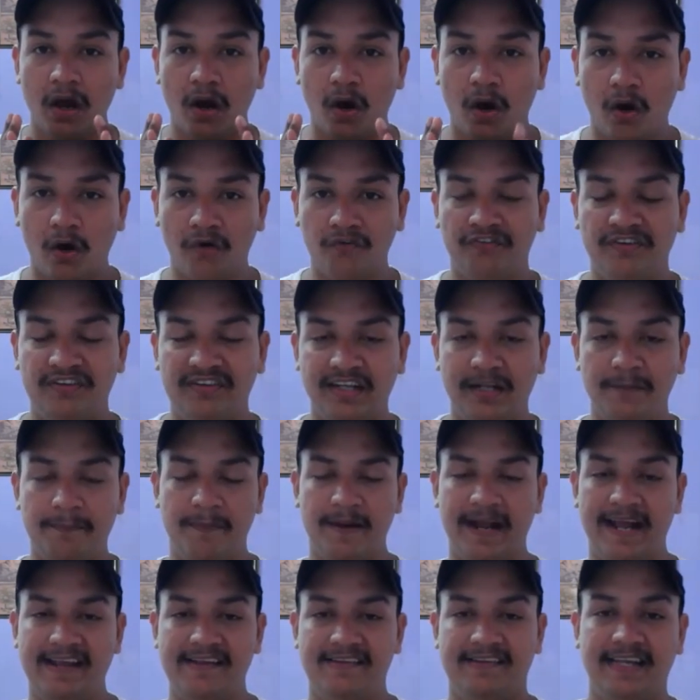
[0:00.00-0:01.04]
ऑफिशियल
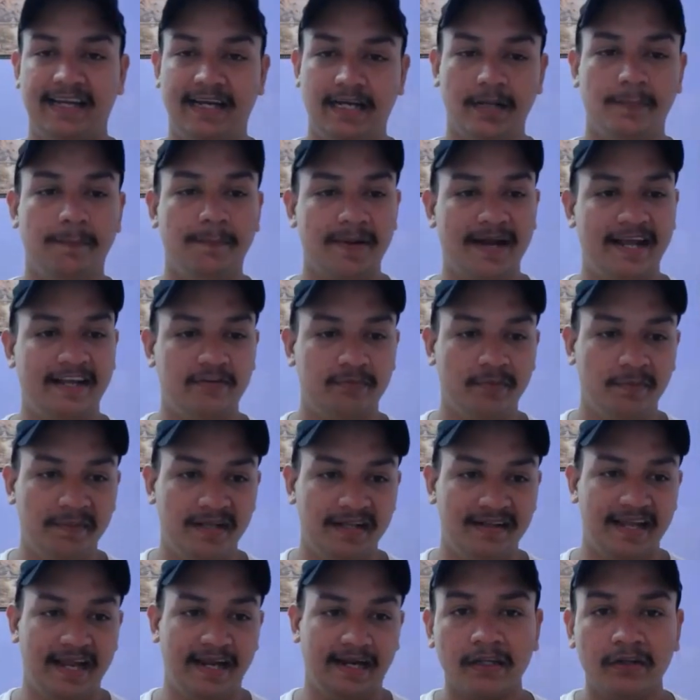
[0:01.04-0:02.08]
प्राइस से कम प्राइस में
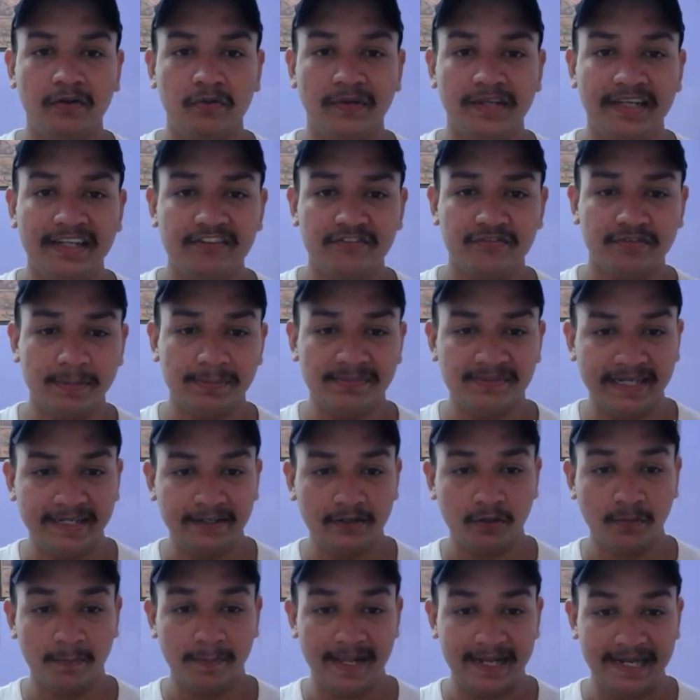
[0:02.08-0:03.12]
मिल जाएगा तो इस वेबसाइट
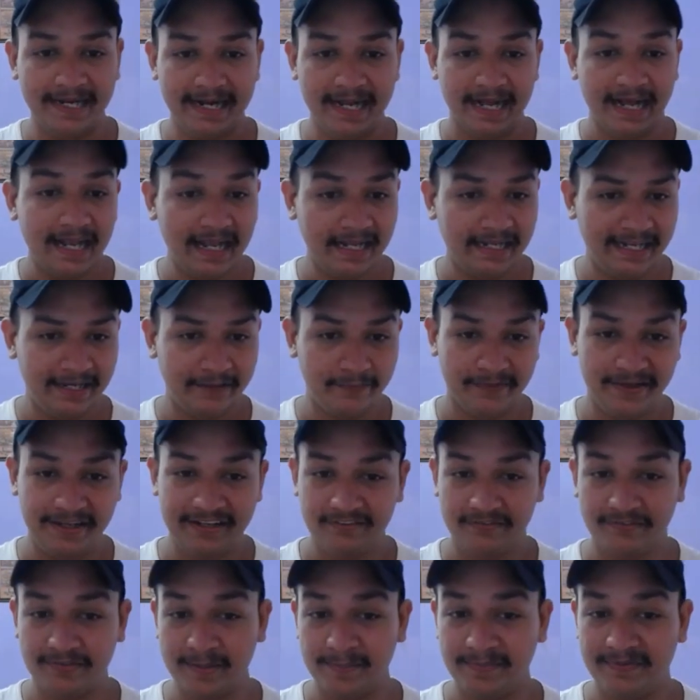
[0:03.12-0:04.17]
को मैंने डाला देखो
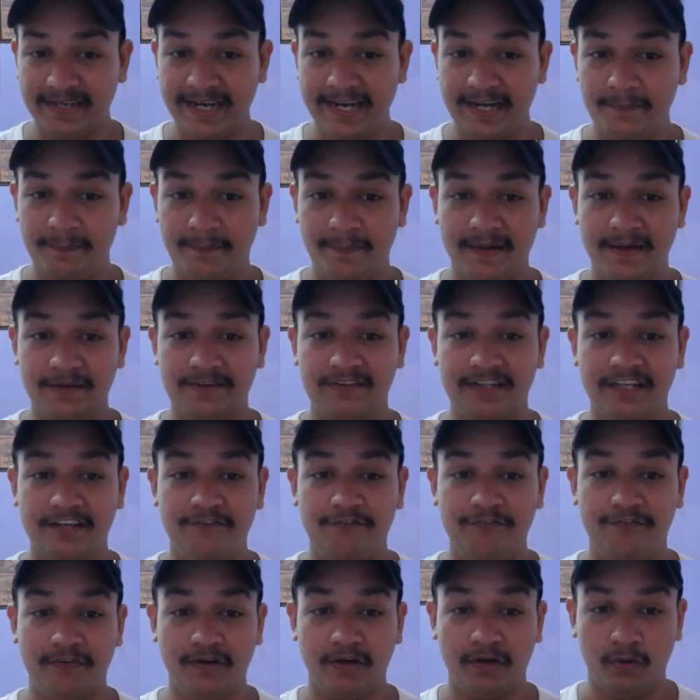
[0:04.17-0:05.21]
इस वेबसाइट पर
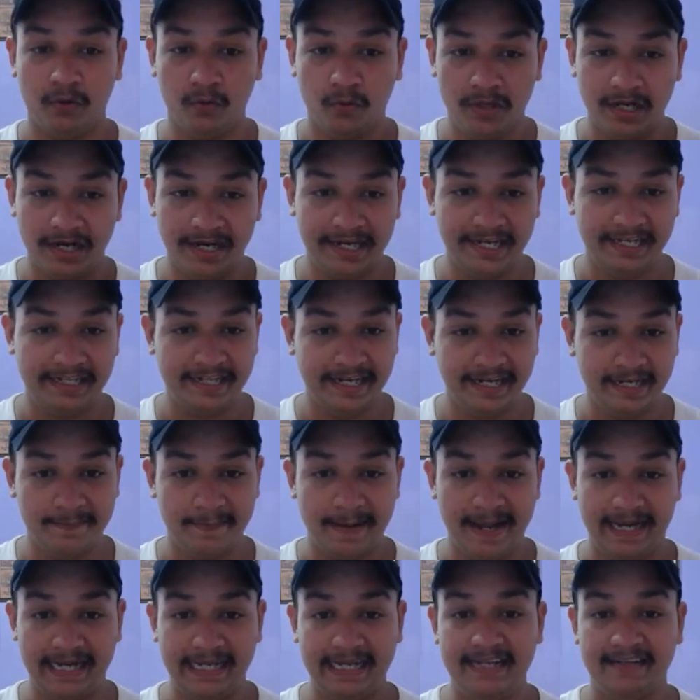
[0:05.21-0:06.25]
सिर्फ 233
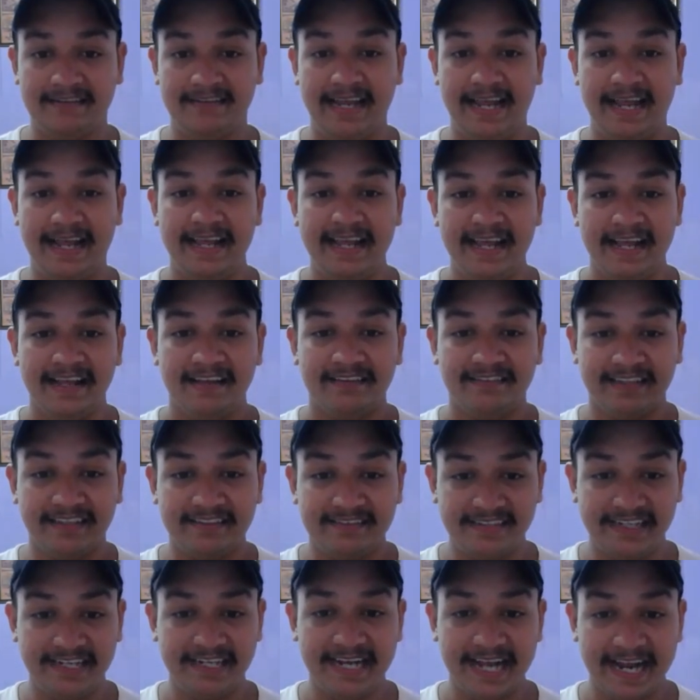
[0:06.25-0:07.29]
बैकलिंग्स
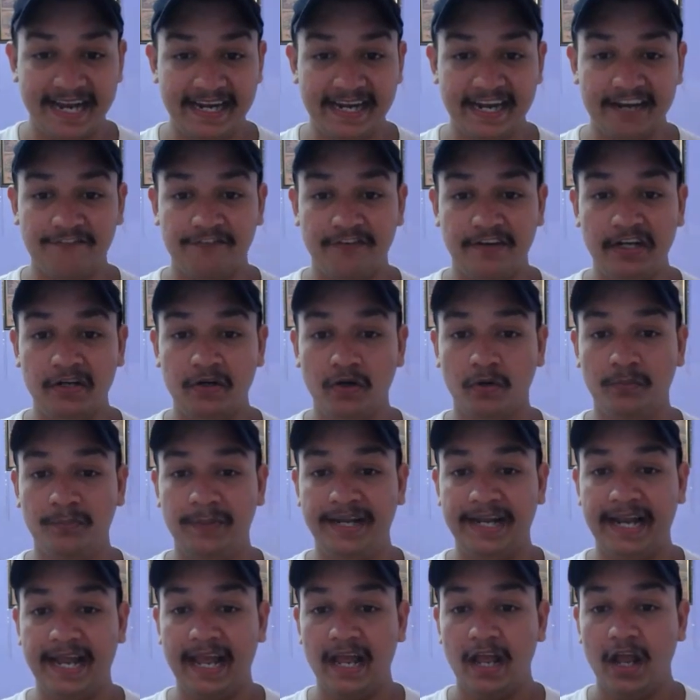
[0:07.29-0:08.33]
हैं नाइन रेफरिंग डोमेन है